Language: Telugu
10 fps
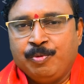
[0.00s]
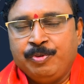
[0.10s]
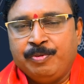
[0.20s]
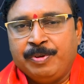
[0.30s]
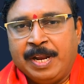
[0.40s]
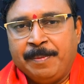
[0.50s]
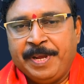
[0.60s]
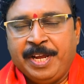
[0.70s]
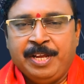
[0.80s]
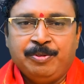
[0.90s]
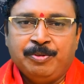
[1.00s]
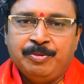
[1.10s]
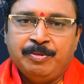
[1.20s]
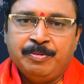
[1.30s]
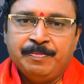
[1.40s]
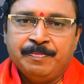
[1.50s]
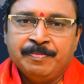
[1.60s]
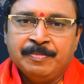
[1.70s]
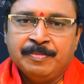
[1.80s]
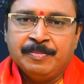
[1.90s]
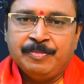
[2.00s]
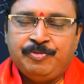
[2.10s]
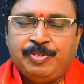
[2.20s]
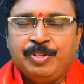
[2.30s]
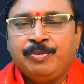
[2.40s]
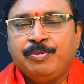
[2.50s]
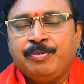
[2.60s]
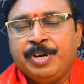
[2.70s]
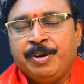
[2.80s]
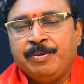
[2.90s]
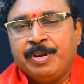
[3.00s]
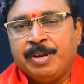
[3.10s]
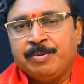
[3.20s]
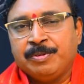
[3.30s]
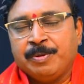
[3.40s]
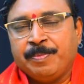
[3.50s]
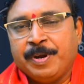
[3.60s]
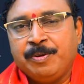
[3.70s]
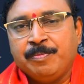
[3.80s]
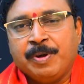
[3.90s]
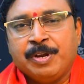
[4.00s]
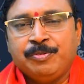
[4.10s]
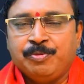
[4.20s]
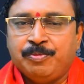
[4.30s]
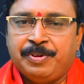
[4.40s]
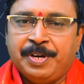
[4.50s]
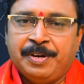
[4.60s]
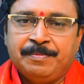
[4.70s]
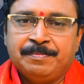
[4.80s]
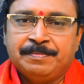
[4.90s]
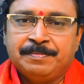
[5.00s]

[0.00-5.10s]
కుజుడు నలభై ఐదు రోజులు చంద్రుడు రెండున్నర రోజుల పాటు మారుతూ ఉంటాడు